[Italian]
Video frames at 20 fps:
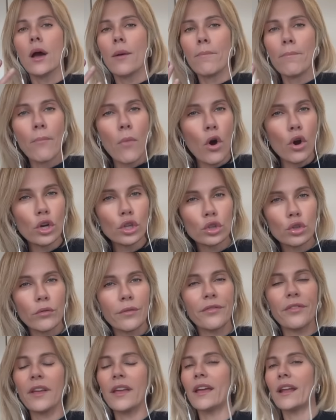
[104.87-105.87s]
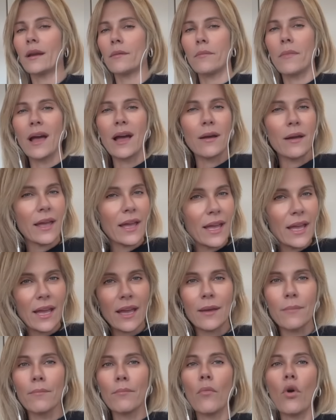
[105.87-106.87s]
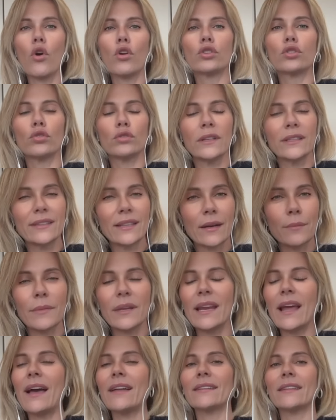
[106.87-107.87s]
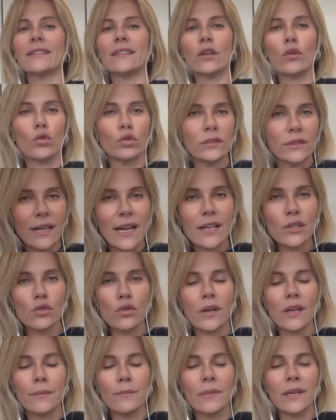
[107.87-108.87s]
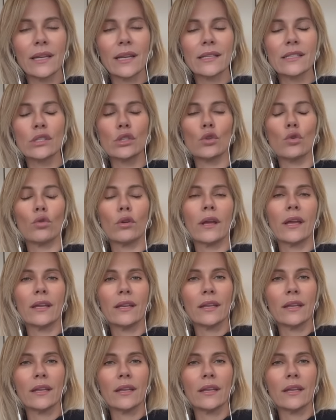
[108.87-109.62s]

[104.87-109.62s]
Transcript: molto ferma e molto determinata di contrasto all'immigrazione